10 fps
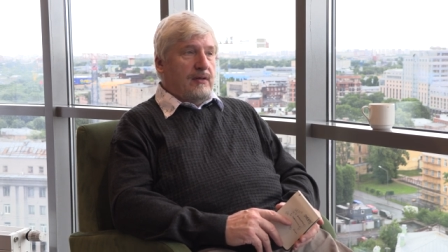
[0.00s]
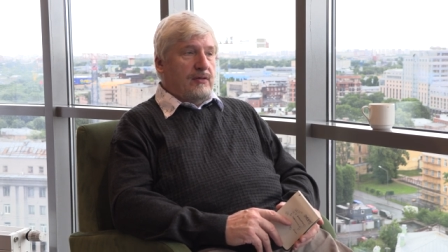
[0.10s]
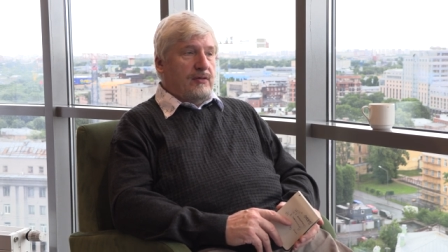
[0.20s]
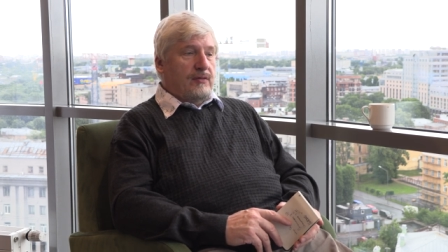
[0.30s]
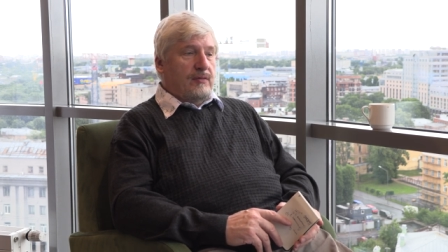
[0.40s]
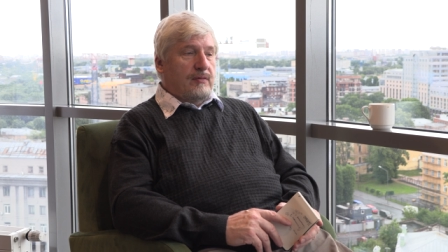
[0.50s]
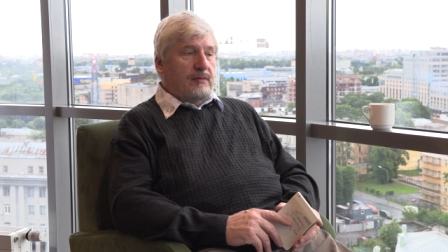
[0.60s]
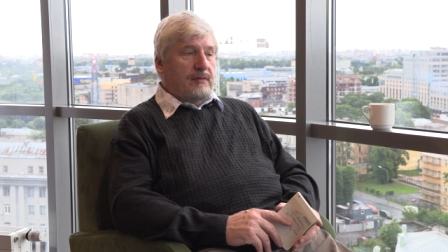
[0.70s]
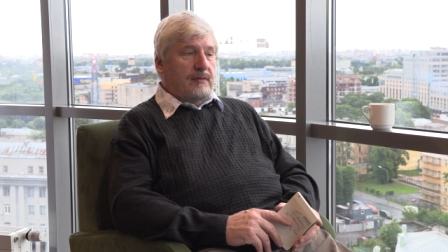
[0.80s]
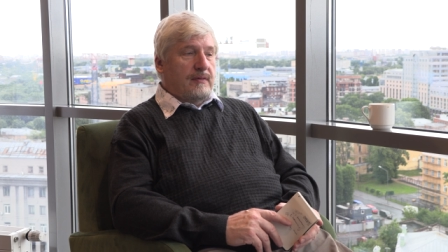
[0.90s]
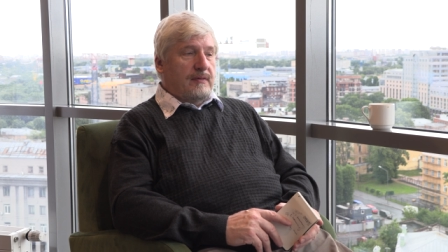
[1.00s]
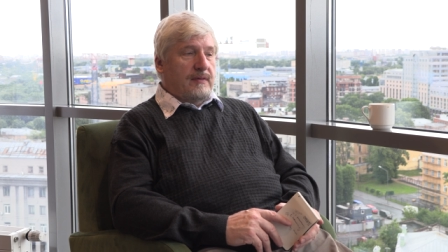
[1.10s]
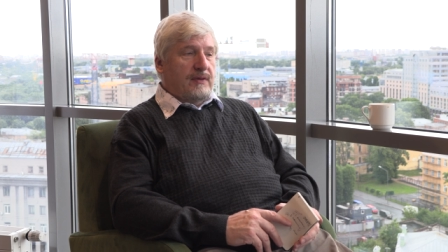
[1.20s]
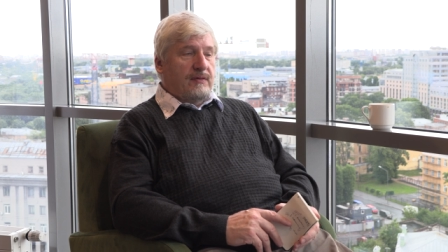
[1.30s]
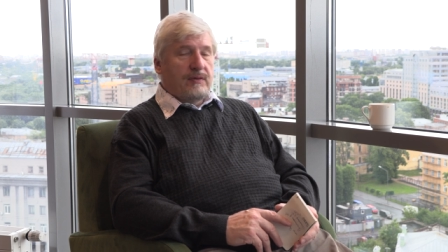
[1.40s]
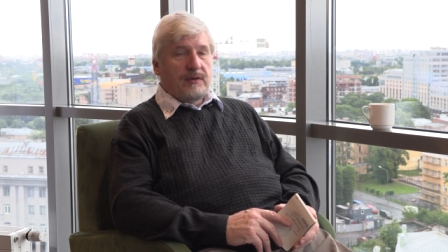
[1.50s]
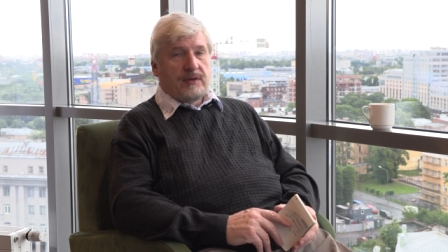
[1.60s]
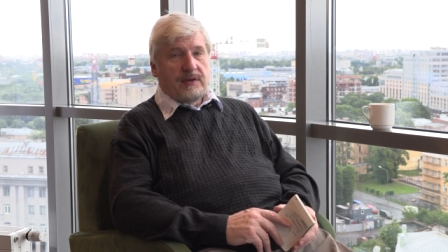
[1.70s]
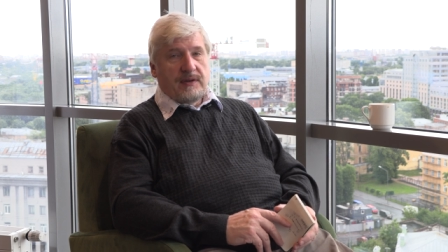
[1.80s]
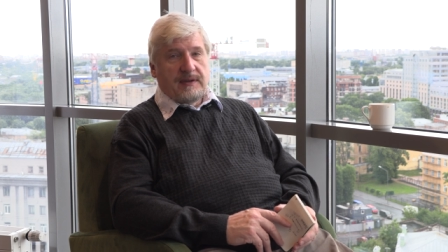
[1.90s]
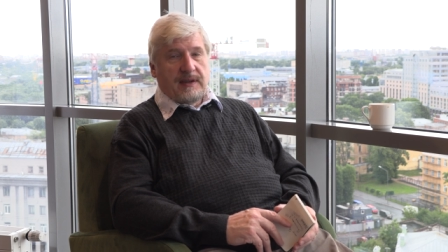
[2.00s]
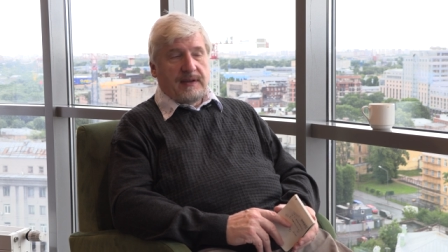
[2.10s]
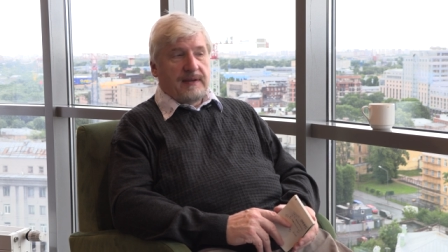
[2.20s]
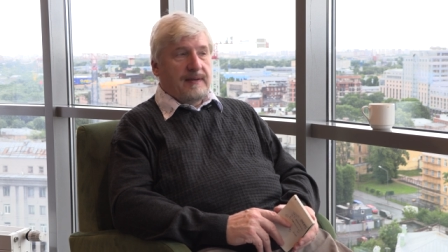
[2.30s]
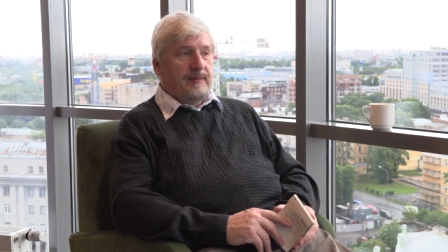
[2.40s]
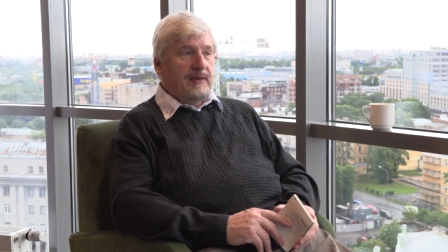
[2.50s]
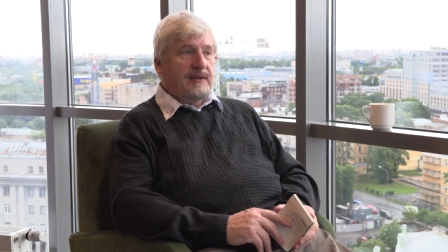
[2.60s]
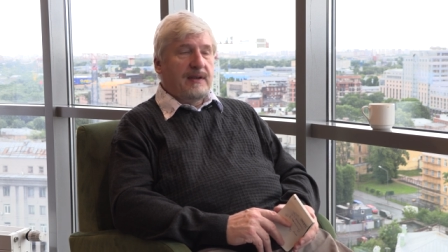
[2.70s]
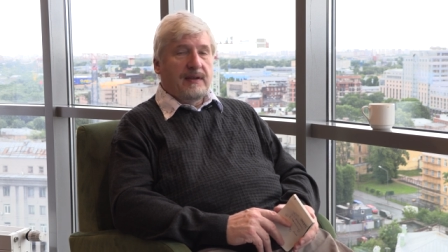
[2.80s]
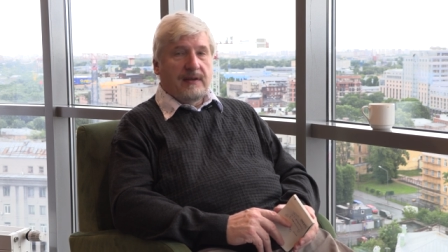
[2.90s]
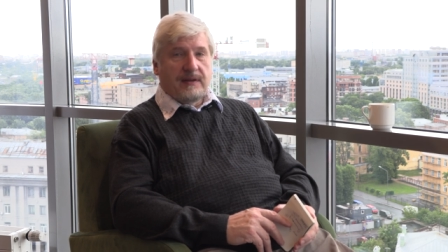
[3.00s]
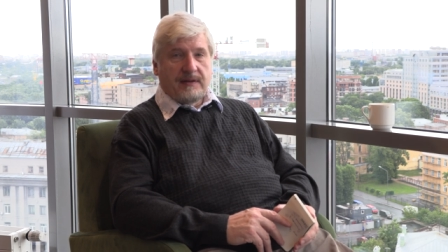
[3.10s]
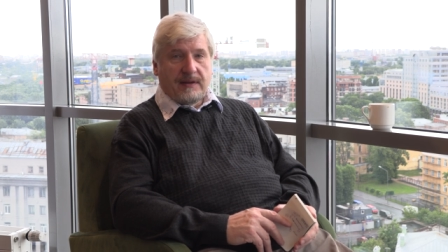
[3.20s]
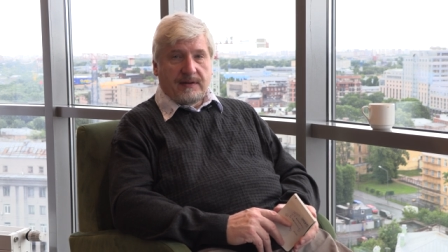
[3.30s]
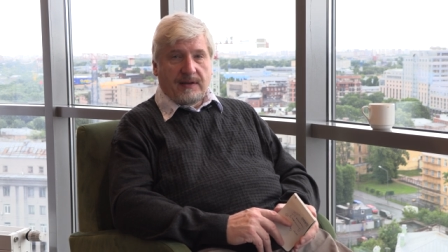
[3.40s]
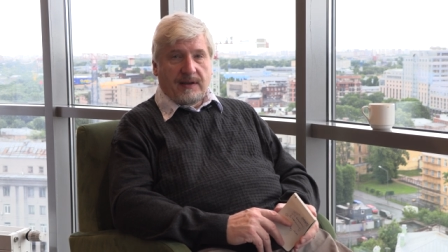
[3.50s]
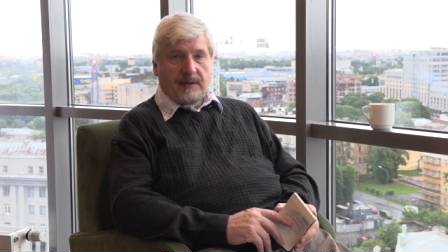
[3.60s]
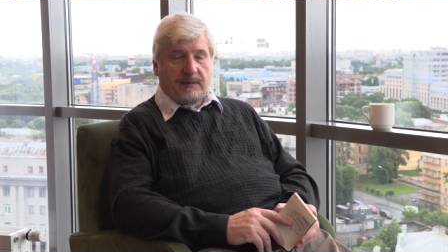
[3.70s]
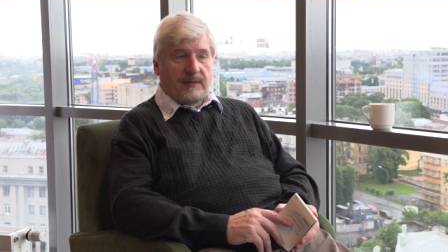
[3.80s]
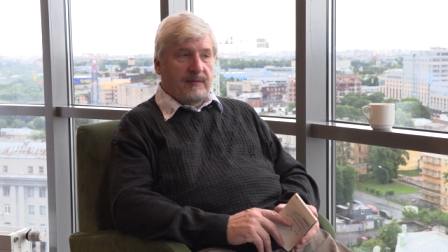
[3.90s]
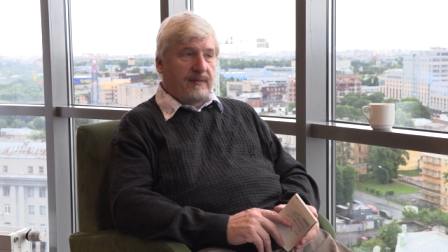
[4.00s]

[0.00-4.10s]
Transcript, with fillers: что на сегодняшний день мы занялись созданием,